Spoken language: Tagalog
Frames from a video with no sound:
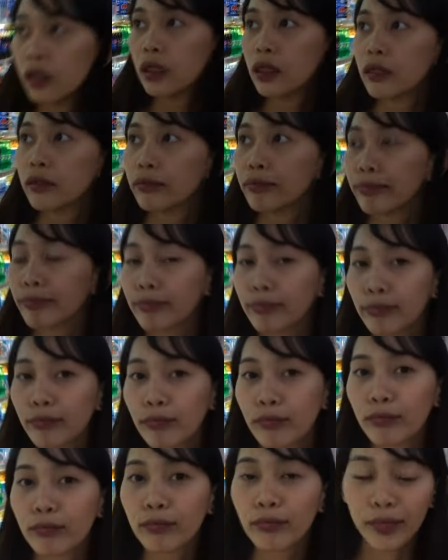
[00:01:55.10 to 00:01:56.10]
mo na-decide
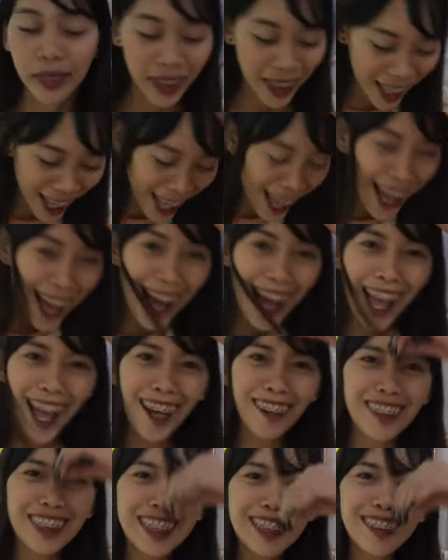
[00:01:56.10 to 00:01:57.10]
magpa-bangs?
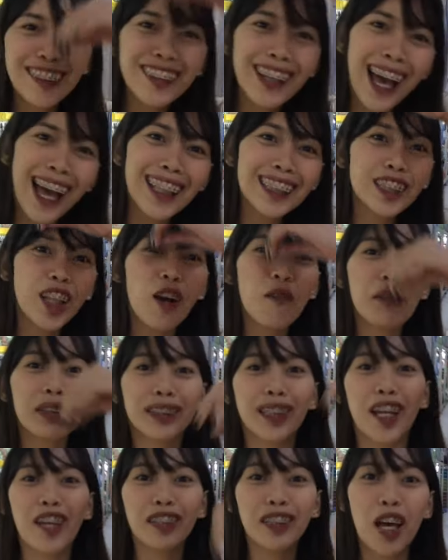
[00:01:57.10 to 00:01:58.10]
Ewan ko guys,
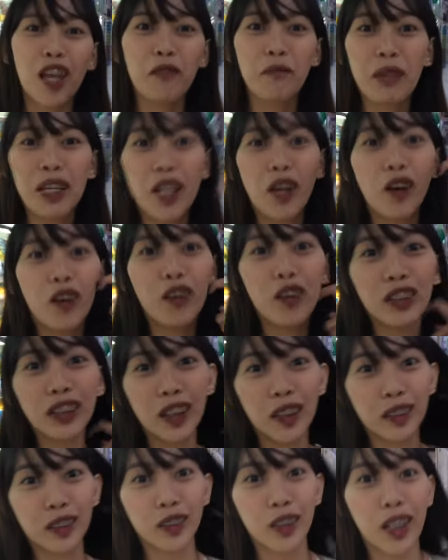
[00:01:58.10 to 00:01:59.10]
comment kayo down below kung
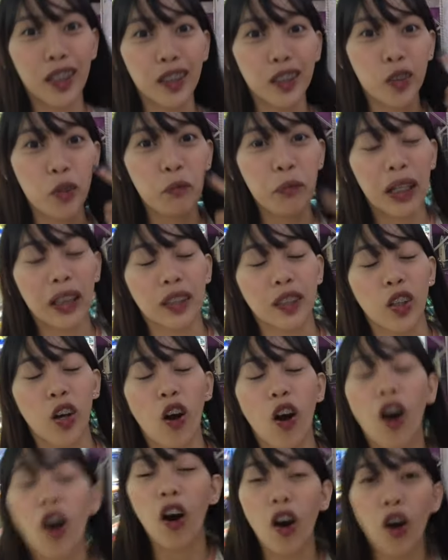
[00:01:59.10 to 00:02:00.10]
nagustuhan nyo itong bangs ko
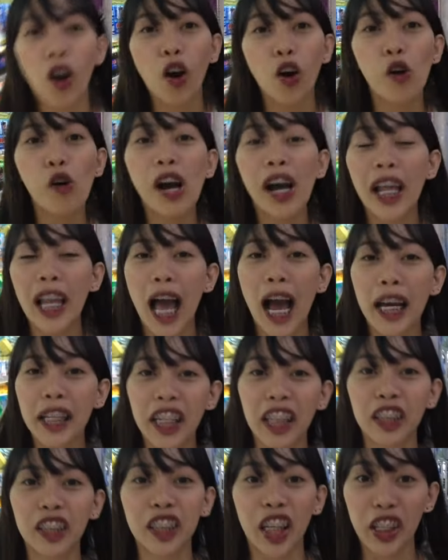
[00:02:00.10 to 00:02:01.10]
o kung kailangan
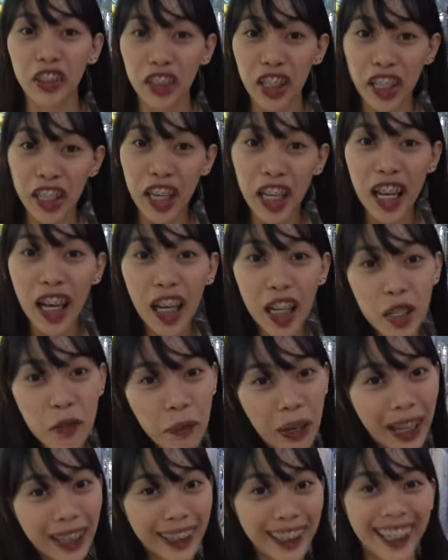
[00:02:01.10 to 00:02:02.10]
natin siya itigil at
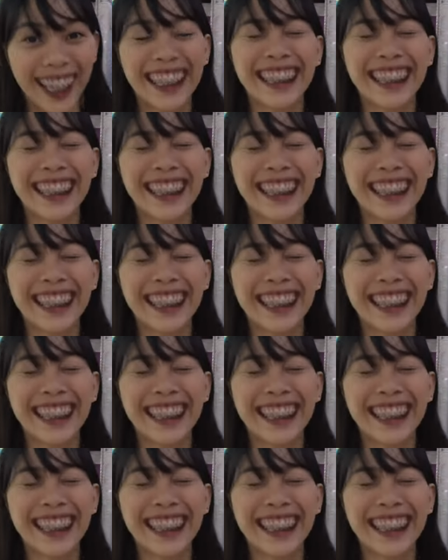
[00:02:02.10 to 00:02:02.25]
kahibangan na